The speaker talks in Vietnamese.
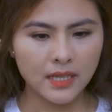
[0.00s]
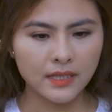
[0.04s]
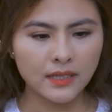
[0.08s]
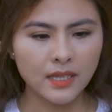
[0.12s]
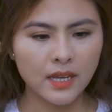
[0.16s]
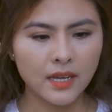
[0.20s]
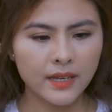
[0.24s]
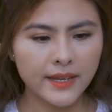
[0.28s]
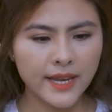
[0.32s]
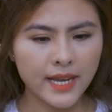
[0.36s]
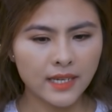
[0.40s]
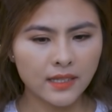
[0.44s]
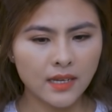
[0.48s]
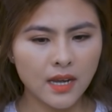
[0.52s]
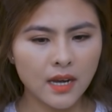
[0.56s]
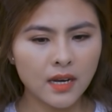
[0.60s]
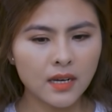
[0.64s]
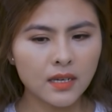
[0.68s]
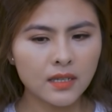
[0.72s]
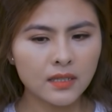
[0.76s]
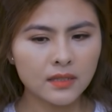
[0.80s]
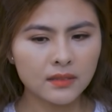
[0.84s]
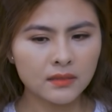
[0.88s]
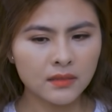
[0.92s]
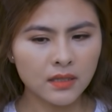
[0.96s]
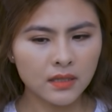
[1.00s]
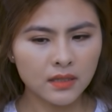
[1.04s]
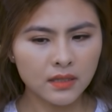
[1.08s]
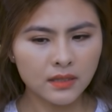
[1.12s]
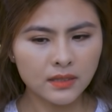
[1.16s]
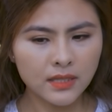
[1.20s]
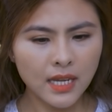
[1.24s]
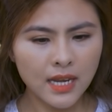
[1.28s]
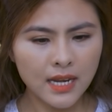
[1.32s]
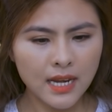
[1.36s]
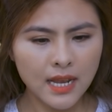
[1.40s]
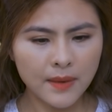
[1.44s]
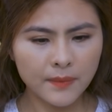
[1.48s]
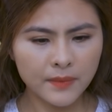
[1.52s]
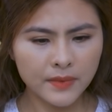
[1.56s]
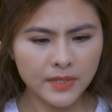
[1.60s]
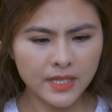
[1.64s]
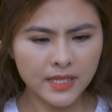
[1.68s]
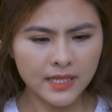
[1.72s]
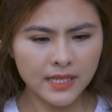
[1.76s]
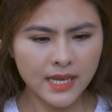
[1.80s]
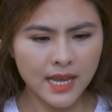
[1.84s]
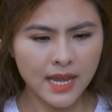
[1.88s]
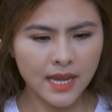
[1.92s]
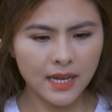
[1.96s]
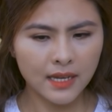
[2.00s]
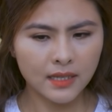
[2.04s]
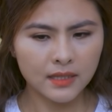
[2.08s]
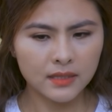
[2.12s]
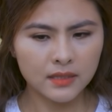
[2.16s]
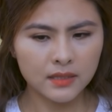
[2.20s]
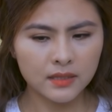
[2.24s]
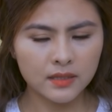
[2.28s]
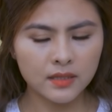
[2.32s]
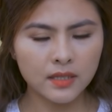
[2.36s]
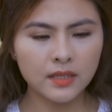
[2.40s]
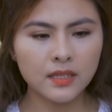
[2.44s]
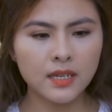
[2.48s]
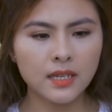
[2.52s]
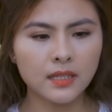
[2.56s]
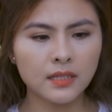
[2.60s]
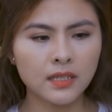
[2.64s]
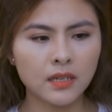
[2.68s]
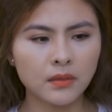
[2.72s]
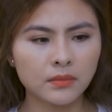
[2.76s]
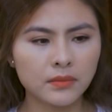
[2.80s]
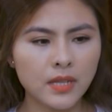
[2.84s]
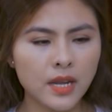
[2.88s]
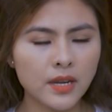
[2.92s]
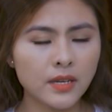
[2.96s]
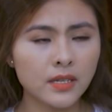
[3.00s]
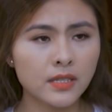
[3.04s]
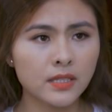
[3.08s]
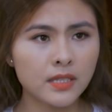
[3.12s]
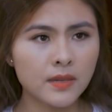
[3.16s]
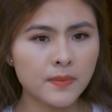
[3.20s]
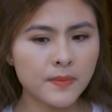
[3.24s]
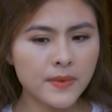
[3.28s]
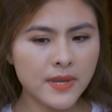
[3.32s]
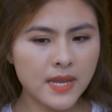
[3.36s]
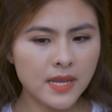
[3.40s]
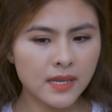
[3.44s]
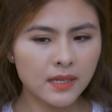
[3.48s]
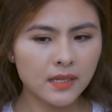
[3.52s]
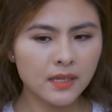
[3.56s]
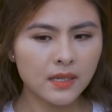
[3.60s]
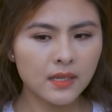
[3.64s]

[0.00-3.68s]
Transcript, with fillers: Tại thời gian đó con có thể làm việc nhà Cho nên không thuê người giúp